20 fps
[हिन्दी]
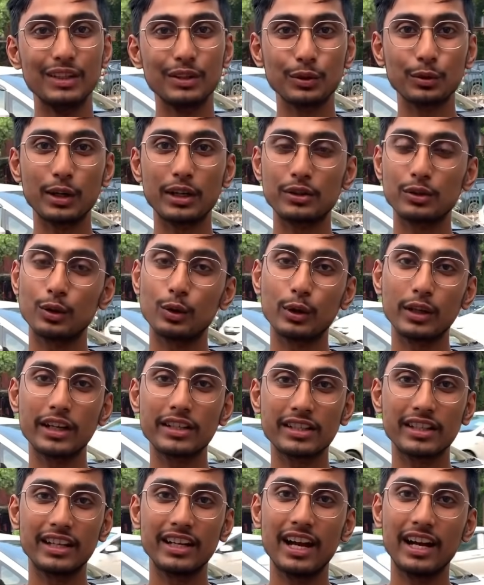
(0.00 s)
सो भाई जो
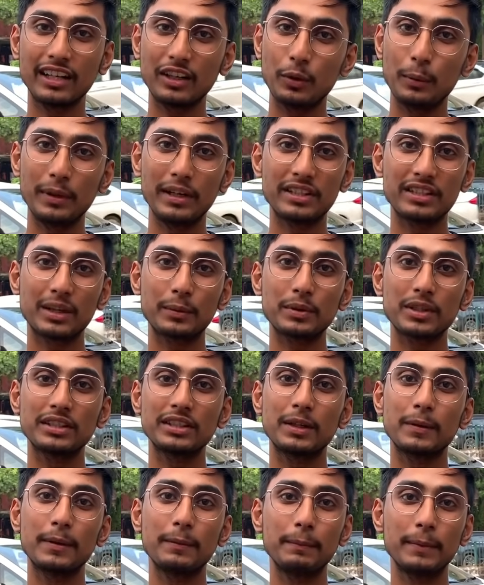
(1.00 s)
लोकेशन है यहाँ के वो मैंने डिस्क्रिप्शन
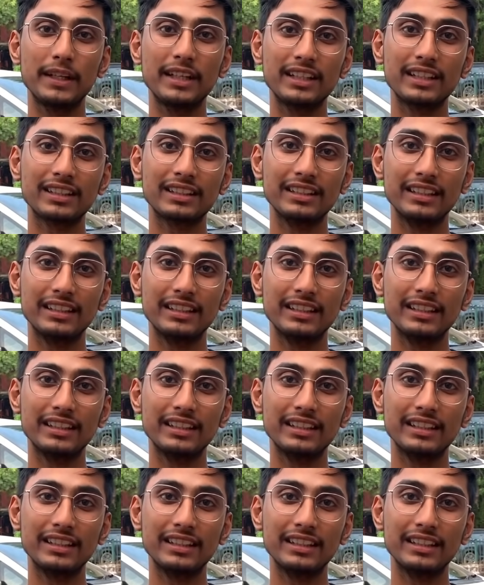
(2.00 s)
अंदर मैंने पिन कर